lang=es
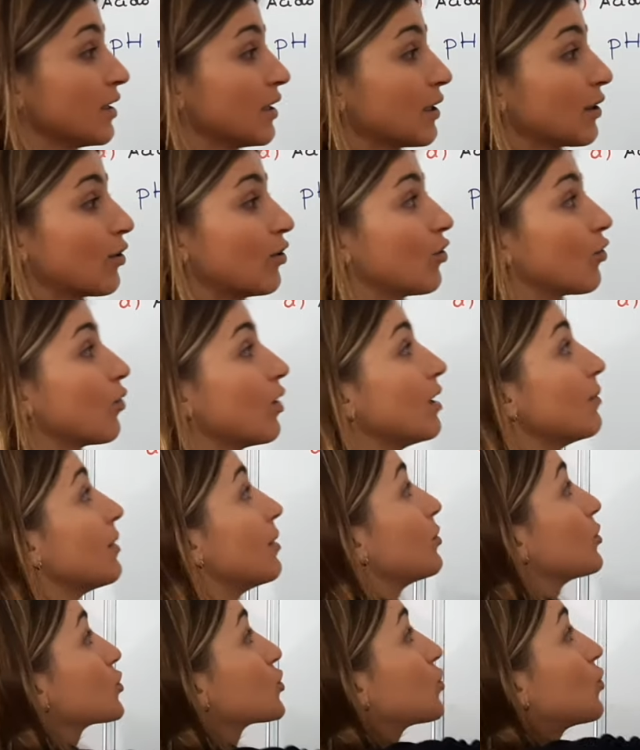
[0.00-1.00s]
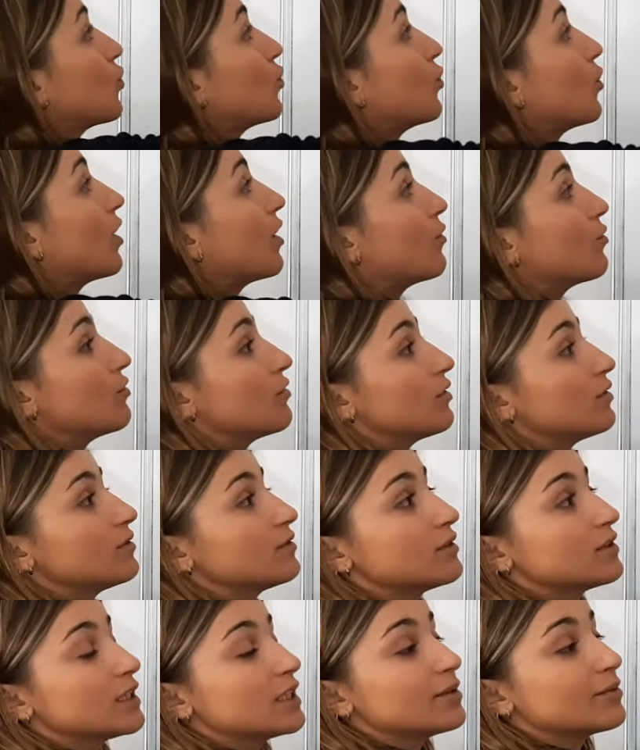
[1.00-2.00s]
Con lo cual vamos uno a uno
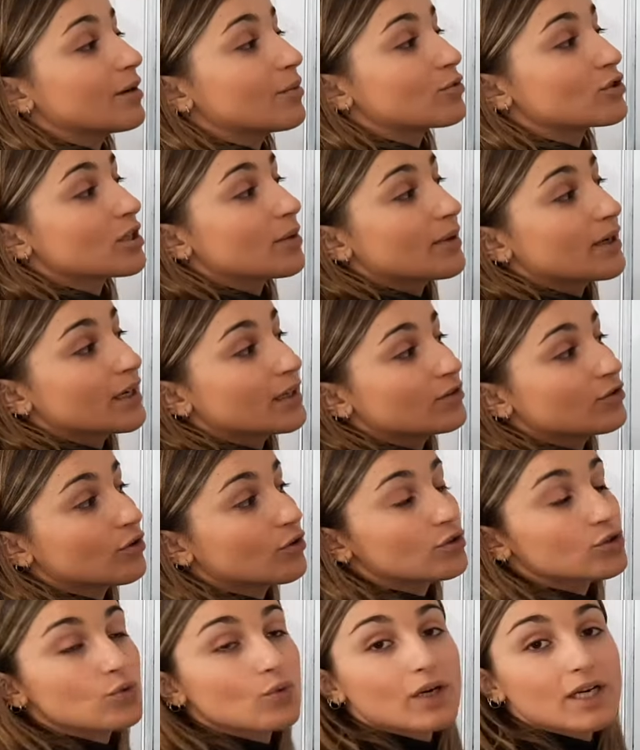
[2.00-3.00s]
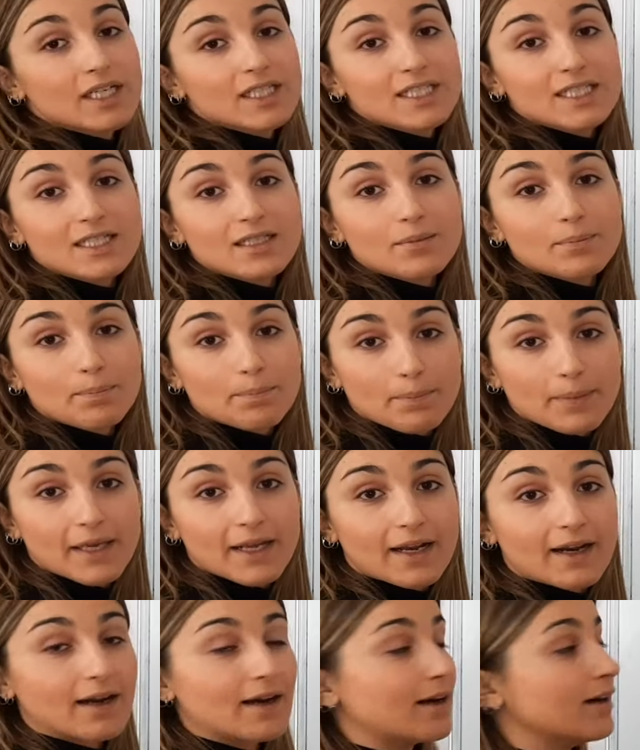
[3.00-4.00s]
y vamos a ver en todos cuál es
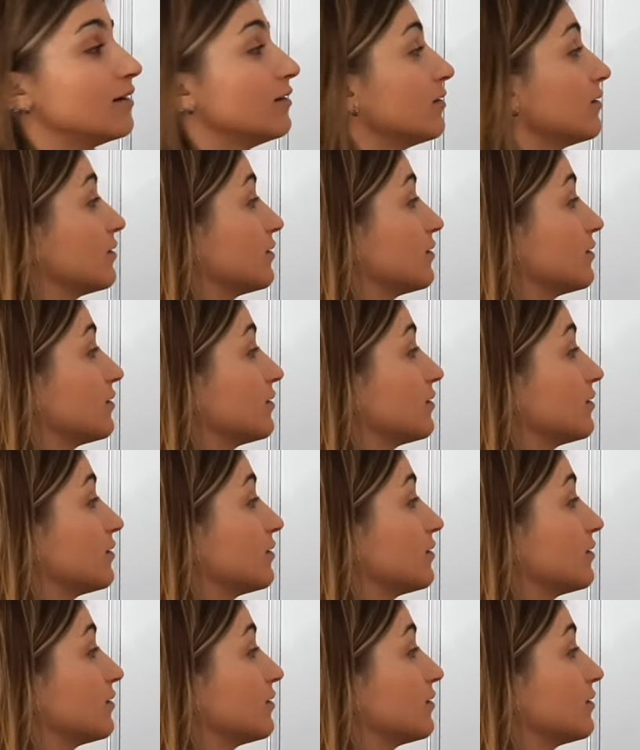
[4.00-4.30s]
pKa.